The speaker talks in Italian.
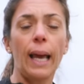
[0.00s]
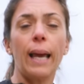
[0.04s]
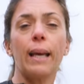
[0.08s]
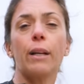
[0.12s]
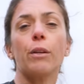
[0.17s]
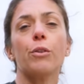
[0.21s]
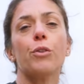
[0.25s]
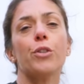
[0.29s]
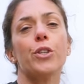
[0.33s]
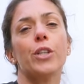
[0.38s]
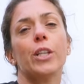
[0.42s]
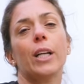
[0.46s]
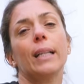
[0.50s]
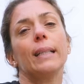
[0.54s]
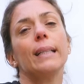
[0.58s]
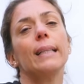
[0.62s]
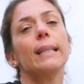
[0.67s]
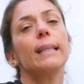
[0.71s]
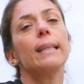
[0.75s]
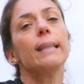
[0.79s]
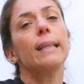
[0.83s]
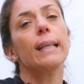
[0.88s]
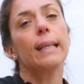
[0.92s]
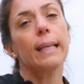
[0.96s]
è riuscire ad
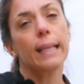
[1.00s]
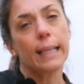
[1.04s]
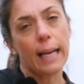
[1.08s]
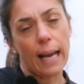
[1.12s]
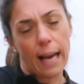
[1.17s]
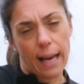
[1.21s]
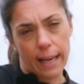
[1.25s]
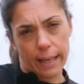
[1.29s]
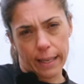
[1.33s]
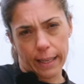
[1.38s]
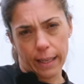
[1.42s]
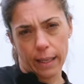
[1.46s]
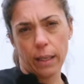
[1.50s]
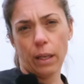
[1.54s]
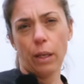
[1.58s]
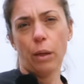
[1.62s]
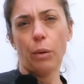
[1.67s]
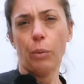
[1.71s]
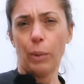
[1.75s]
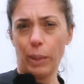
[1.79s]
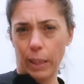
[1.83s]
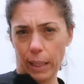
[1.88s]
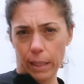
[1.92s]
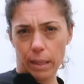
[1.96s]
integrare
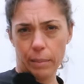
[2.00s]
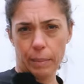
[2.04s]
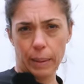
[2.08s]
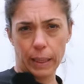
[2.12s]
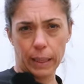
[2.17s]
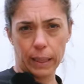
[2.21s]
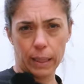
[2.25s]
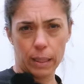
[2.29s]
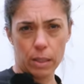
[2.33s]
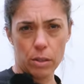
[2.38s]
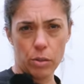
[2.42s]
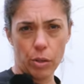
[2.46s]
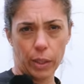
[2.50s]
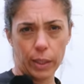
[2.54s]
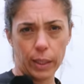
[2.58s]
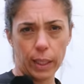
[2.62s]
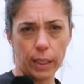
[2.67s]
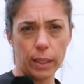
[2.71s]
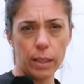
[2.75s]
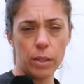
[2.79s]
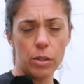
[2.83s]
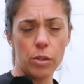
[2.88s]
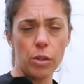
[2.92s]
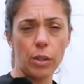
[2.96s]
quell'alimentazione
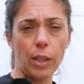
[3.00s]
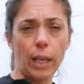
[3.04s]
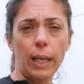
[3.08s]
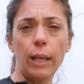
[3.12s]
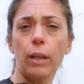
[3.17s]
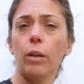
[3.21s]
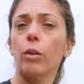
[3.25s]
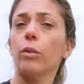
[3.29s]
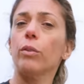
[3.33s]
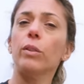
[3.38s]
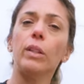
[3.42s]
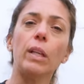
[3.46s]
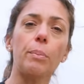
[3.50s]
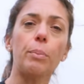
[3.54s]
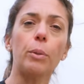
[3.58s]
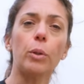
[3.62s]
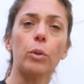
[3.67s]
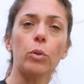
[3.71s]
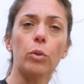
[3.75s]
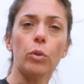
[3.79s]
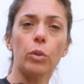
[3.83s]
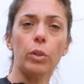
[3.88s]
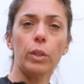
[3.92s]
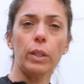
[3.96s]
tradizionale con dei
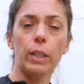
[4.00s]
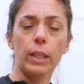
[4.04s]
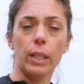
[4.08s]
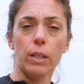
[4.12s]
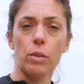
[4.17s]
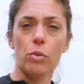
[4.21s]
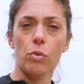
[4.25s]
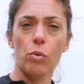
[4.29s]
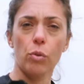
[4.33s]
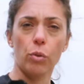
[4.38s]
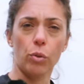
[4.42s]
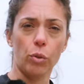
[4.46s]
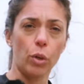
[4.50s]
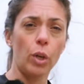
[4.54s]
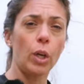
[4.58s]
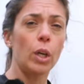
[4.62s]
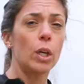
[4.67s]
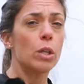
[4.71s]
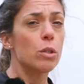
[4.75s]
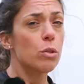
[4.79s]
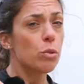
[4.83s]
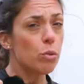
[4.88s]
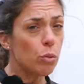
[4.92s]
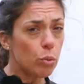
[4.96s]
prodotti che sono
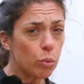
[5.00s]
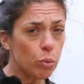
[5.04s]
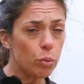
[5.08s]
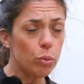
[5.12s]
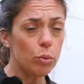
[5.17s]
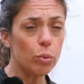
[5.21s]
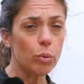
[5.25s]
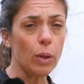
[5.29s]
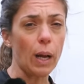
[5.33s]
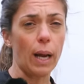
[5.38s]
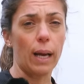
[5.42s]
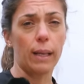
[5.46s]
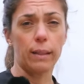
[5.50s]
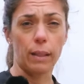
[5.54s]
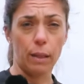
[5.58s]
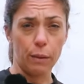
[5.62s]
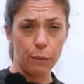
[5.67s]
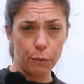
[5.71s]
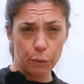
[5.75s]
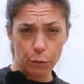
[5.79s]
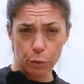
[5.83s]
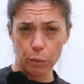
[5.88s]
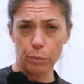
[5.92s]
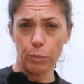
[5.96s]
strutturati strutturati
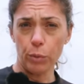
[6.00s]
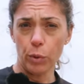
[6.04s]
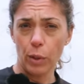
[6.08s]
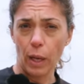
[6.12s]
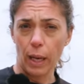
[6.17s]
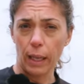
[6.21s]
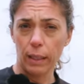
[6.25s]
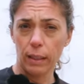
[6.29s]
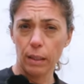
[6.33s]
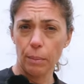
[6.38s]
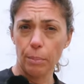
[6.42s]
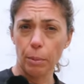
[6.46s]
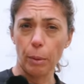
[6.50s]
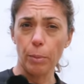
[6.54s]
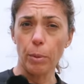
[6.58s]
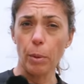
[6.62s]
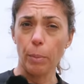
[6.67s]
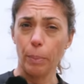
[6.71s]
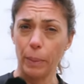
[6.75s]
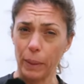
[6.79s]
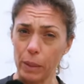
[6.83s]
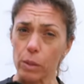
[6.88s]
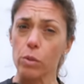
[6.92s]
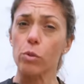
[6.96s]
e formulati
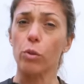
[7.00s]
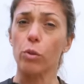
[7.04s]
proprio per